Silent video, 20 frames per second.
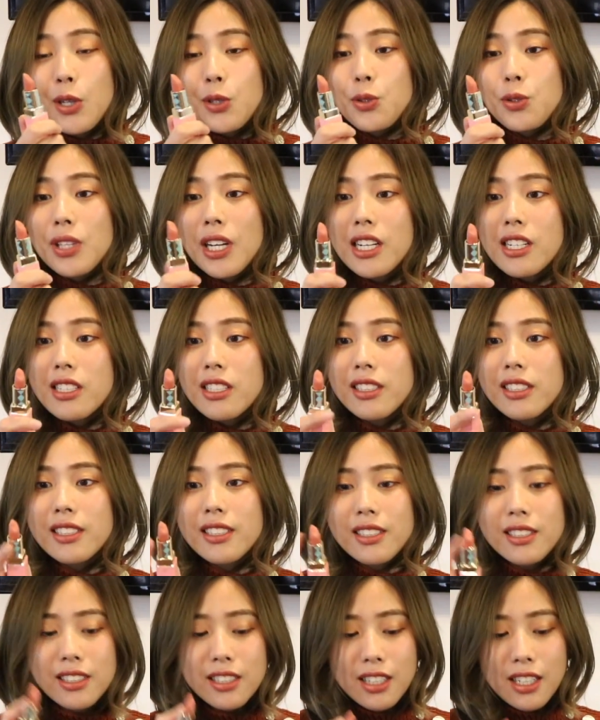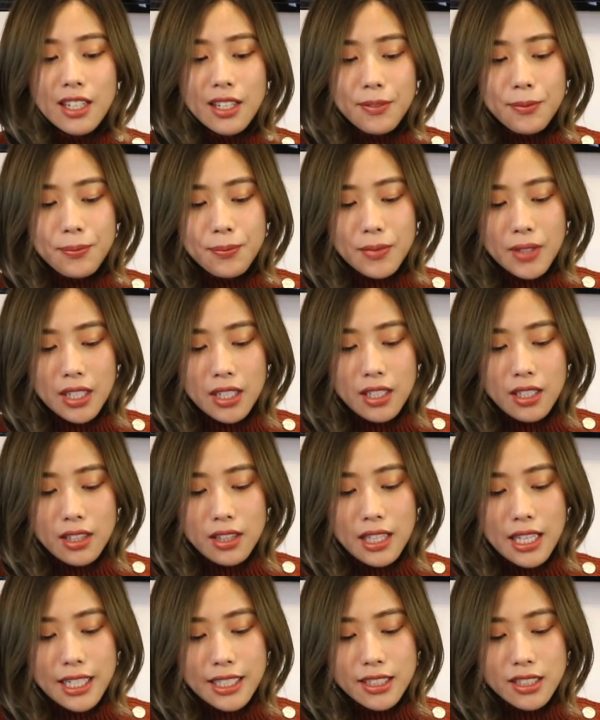就它是一个
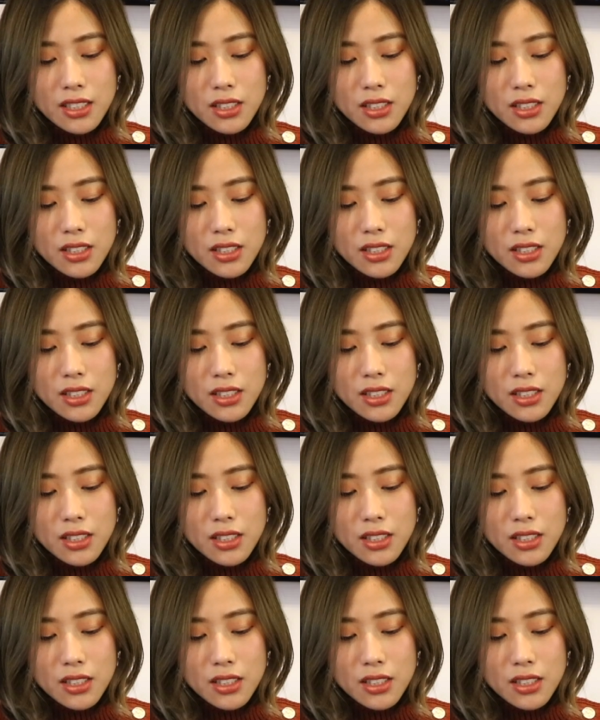类